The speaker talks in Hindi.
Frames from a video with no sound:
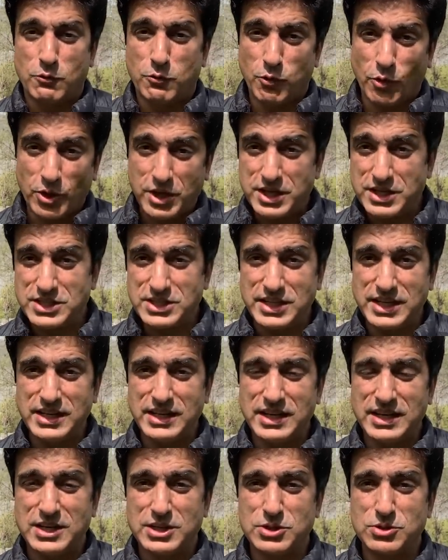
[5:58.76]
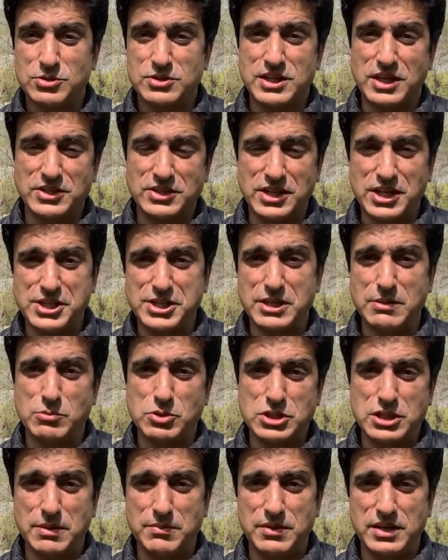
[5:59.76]
वही चीन जो सेंट्रल एशियन
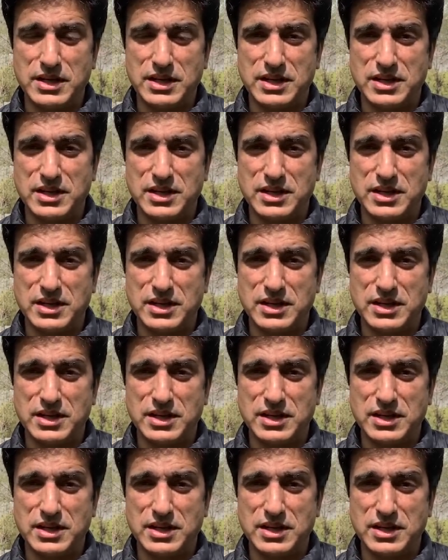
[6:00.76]
मुस्लिम